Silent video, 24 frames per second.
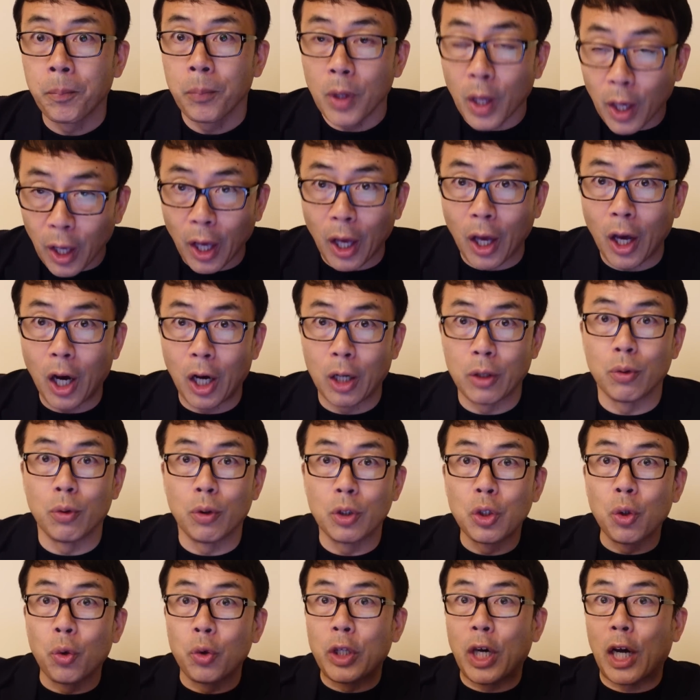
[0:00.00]

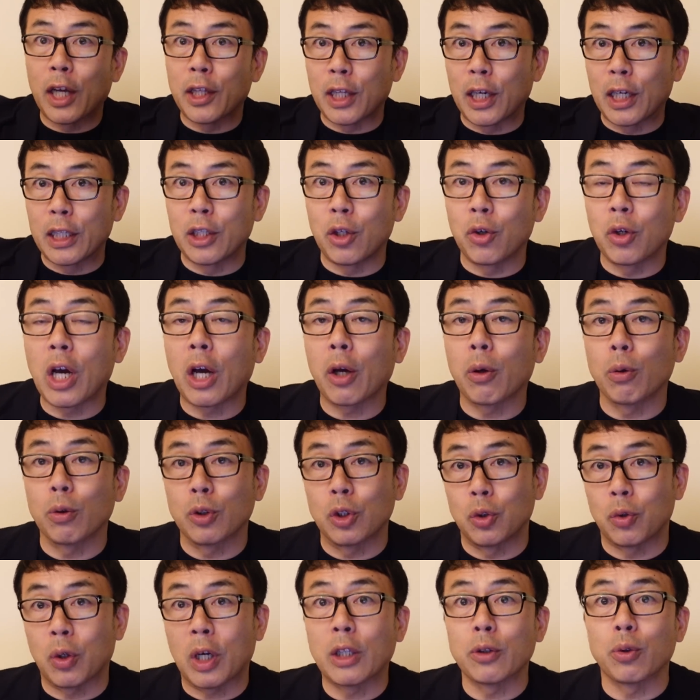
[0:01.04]
日本で働いてる外国
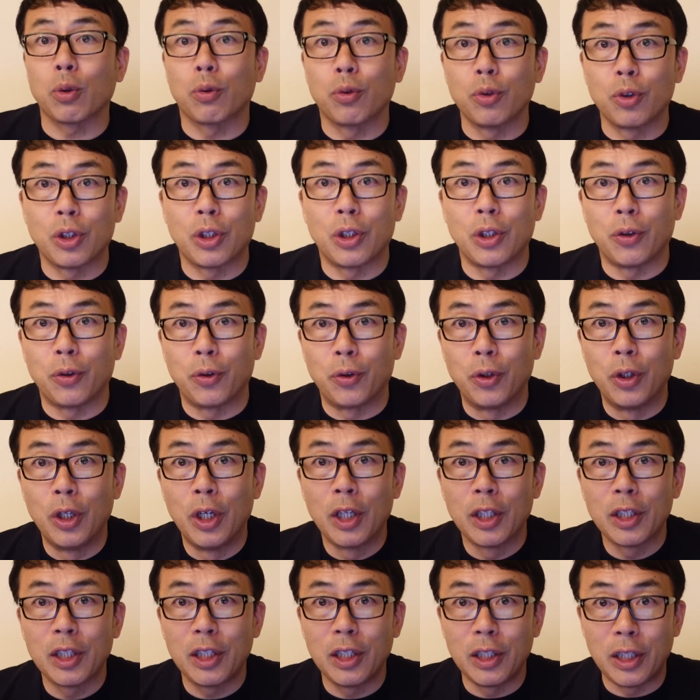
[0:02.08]
人の家族っていう、
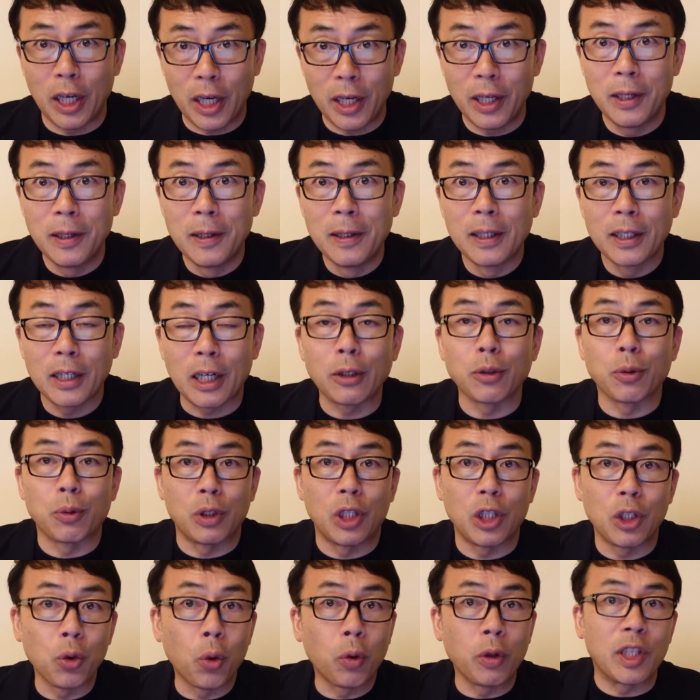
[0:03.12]
ね、家族
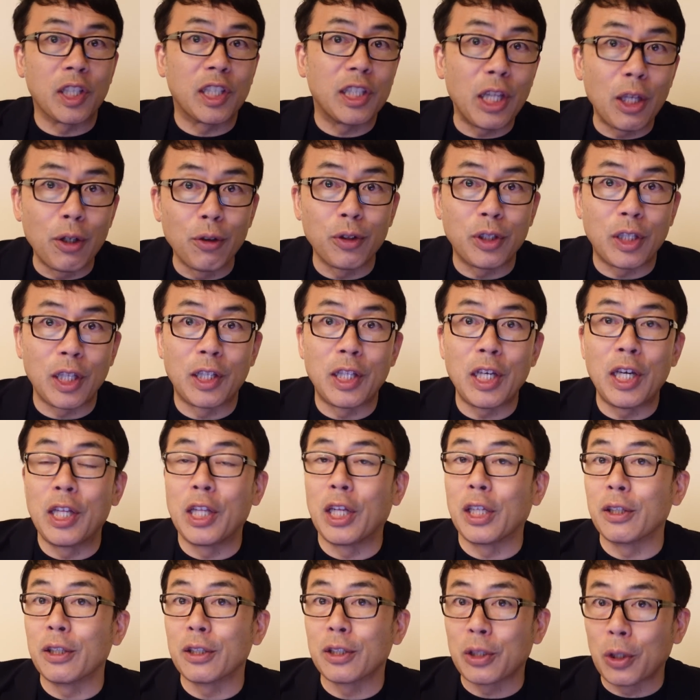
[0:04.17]
で日本に来てるって体
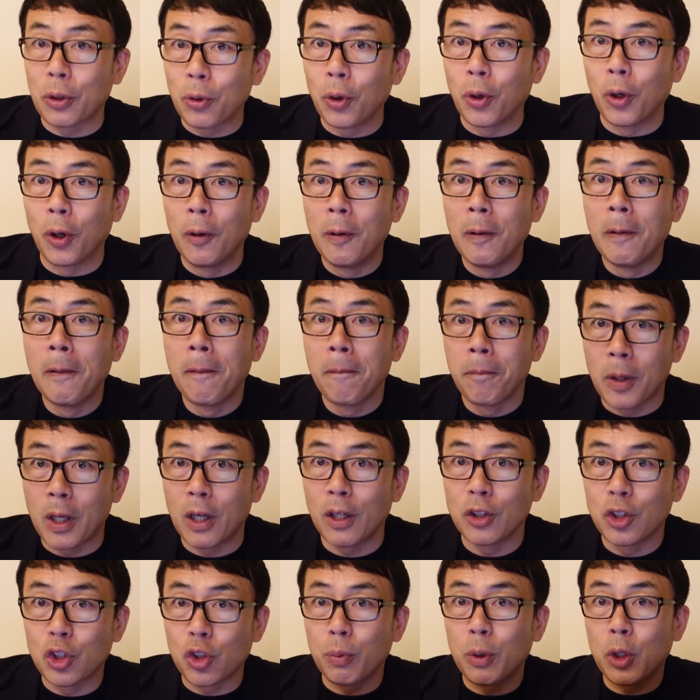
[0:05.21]
なんですけど、
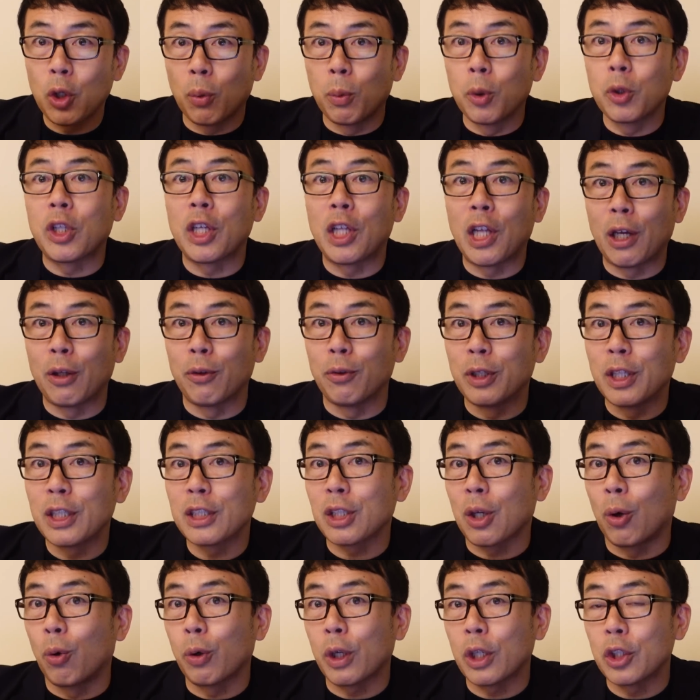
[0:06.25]
ね、住民票持ってないのにな
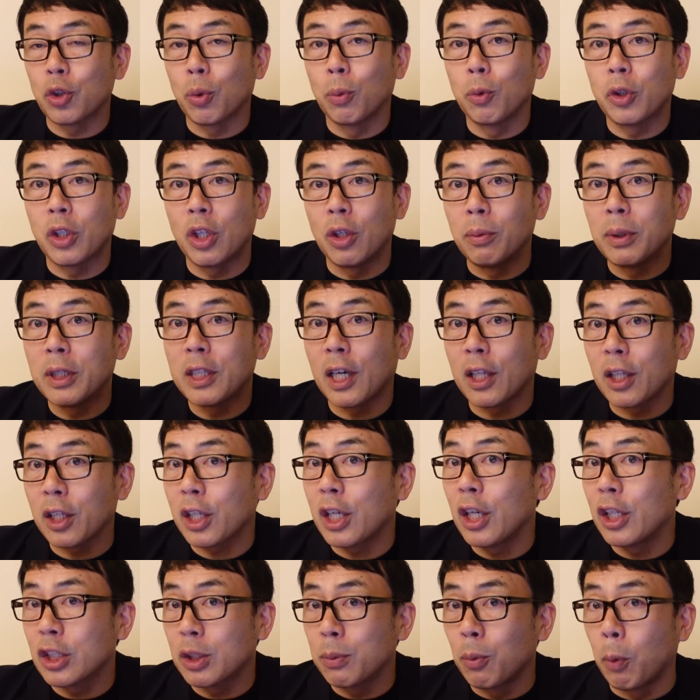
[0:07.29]
ぜか保険証持ってるみたいな
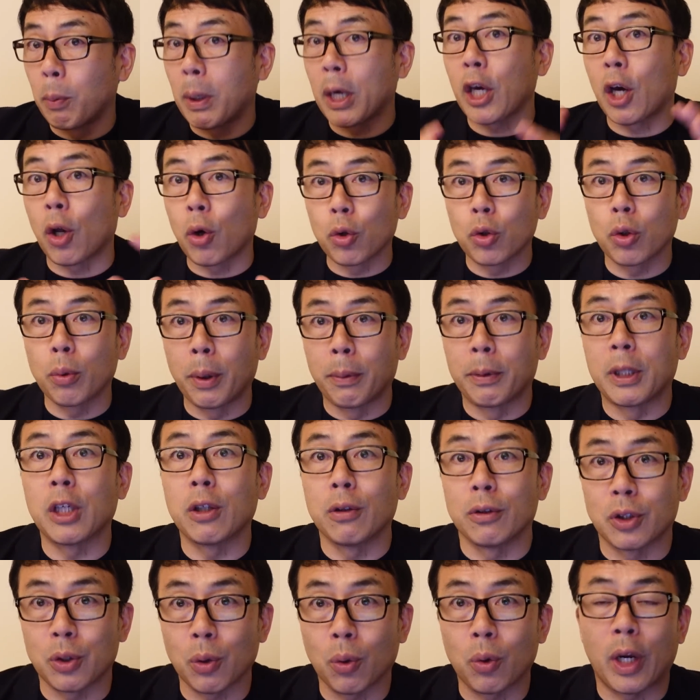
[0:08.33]
ケースも、まあ、やろうと思えばでき
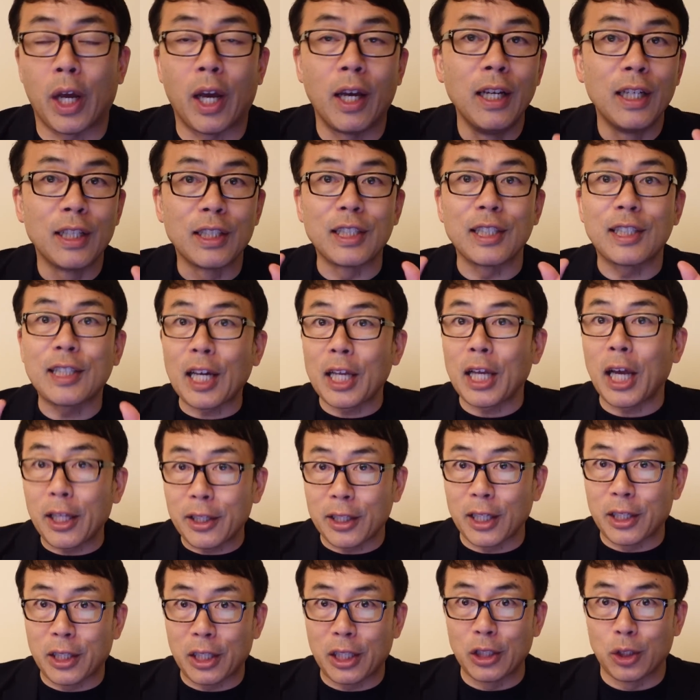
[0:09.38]
るんですよ。これ、実際にあっ
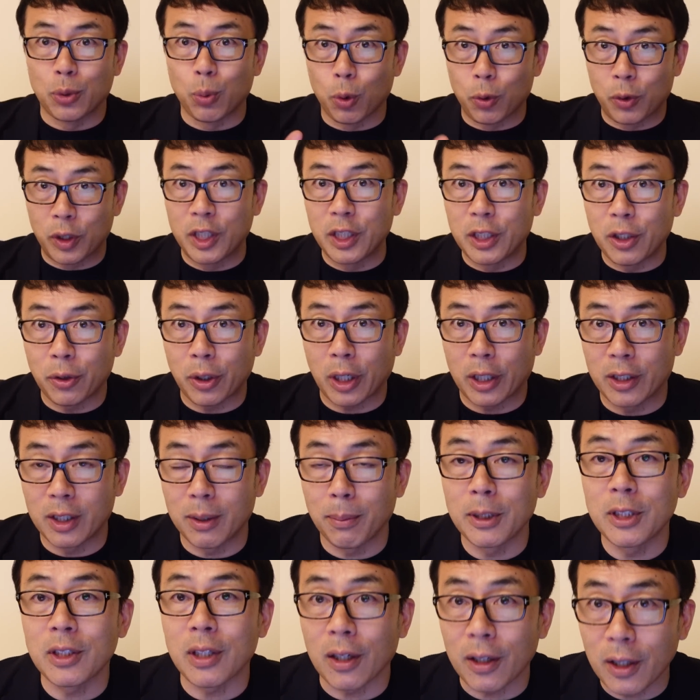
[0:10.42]
たってケース僕聞いてるから言っ
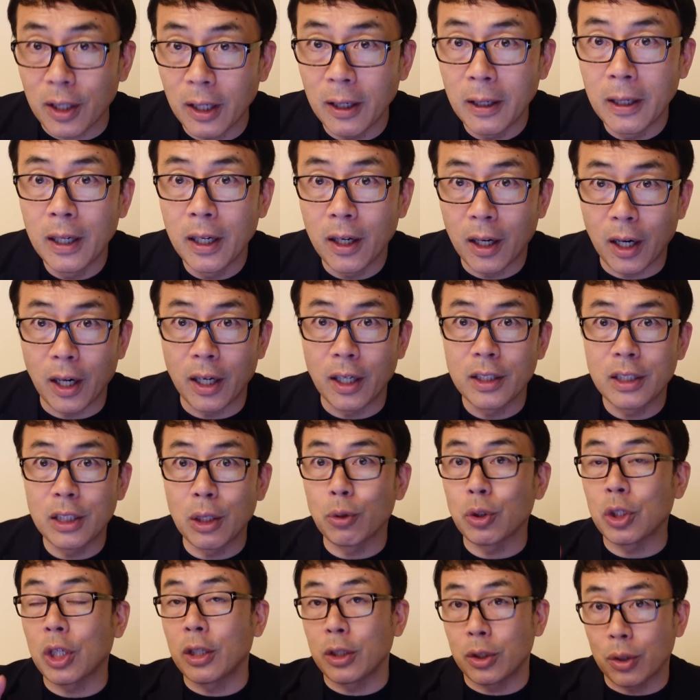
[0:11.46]
てますからね。はい。
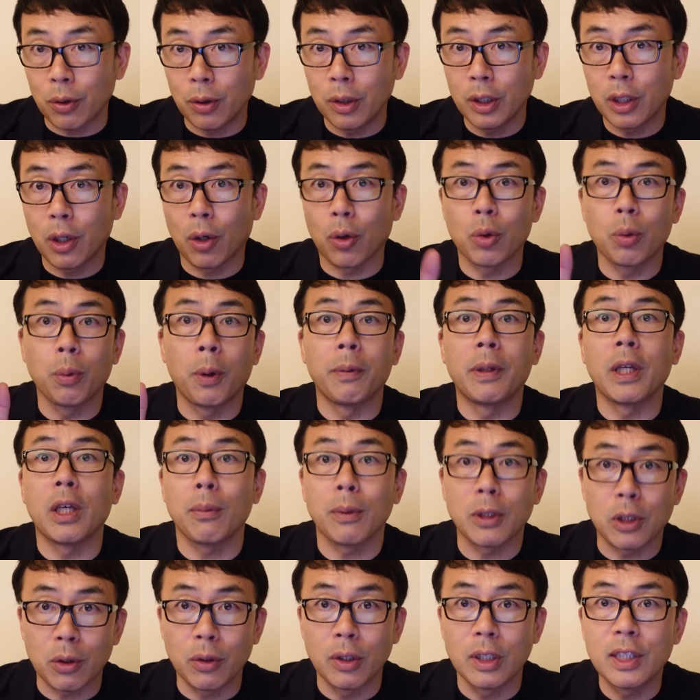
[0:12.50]
ゼロじゃないですよ。やろうと思えばでき
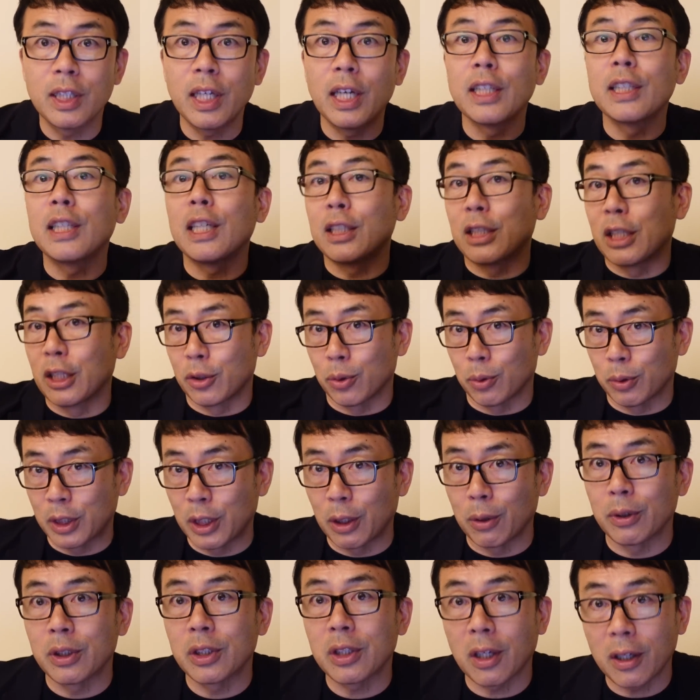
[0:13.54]
ますよ。性善説の
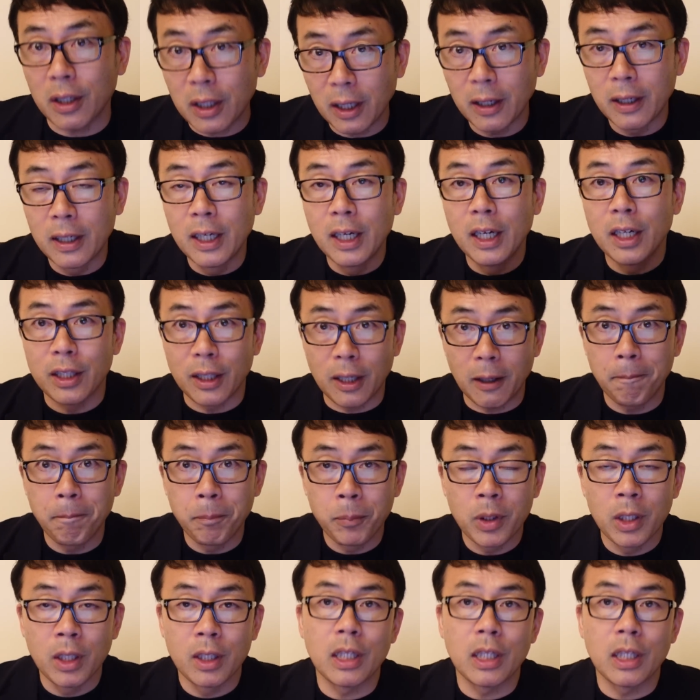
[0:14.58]
制度ですからね。ね。